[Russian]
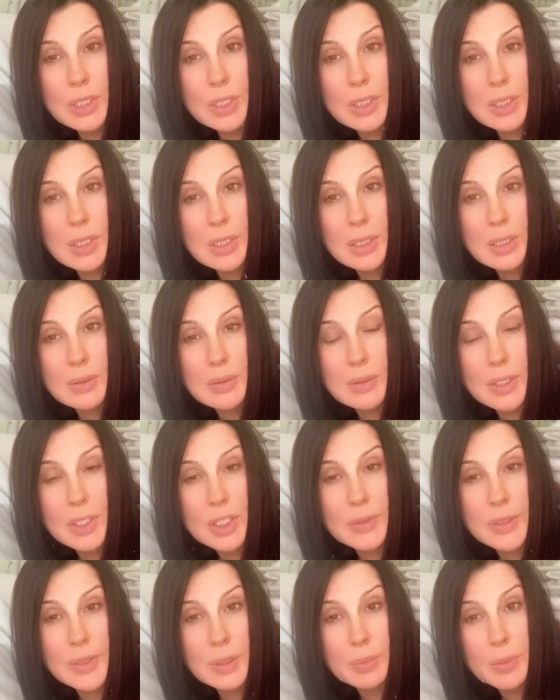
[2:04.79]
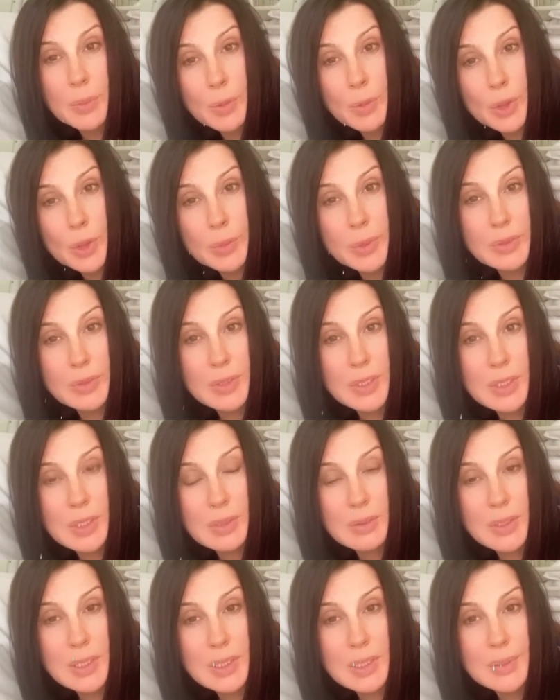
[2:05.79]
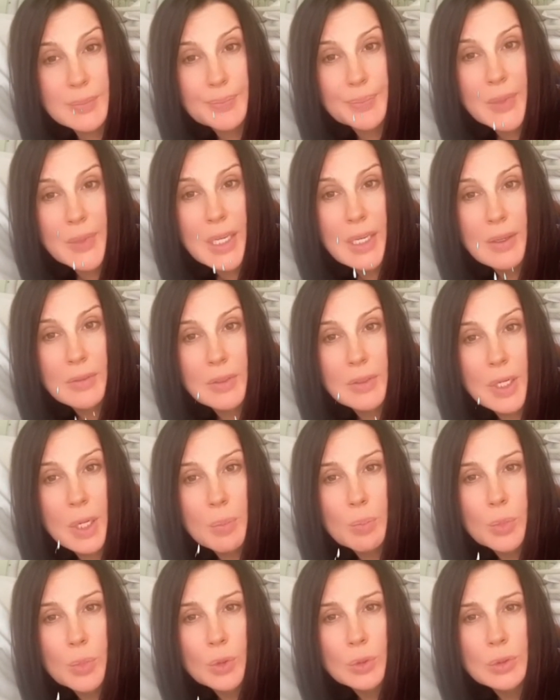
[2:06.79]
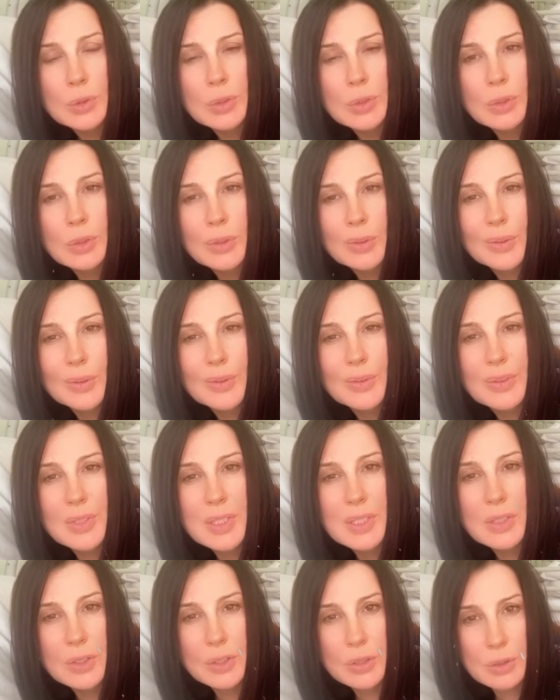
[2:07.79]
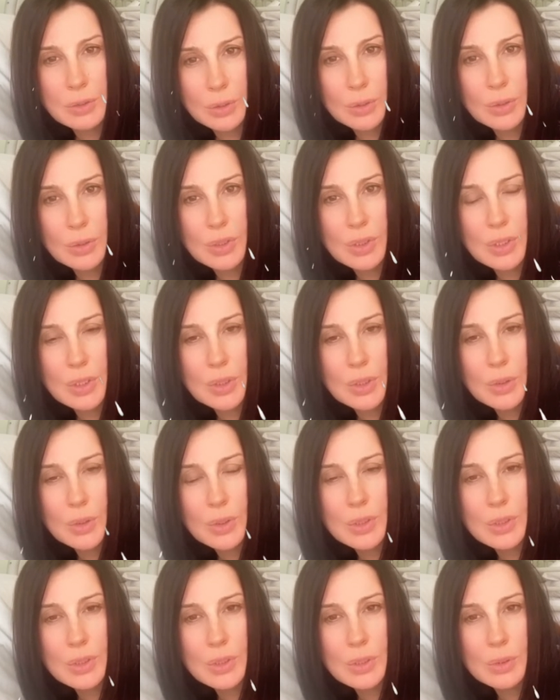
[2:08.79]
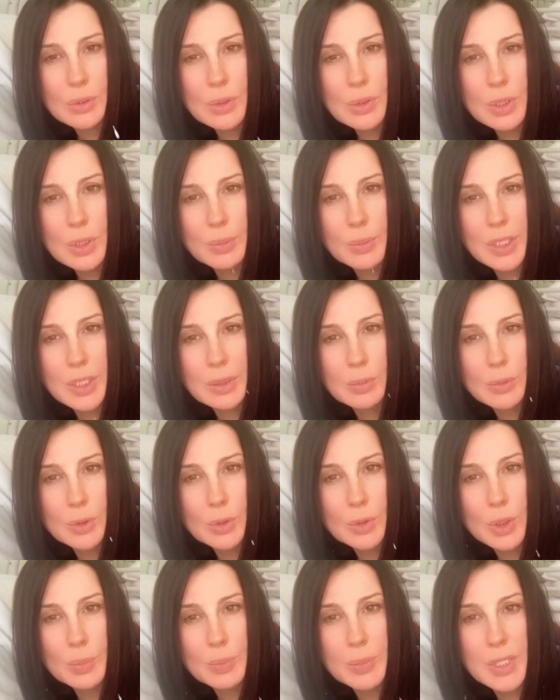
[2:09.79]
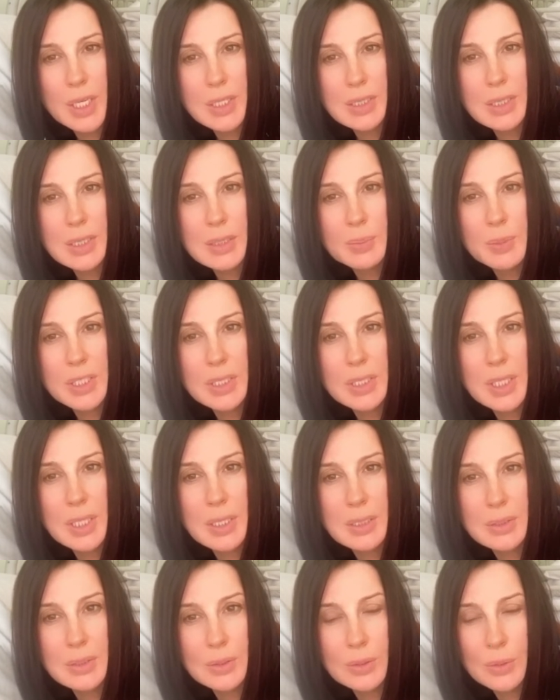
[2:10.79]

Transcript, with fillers: И врач говорит, мы можем отвезти вас в травмпункт, но видно, что серьезный случай, поэтому лучше показать специалиста.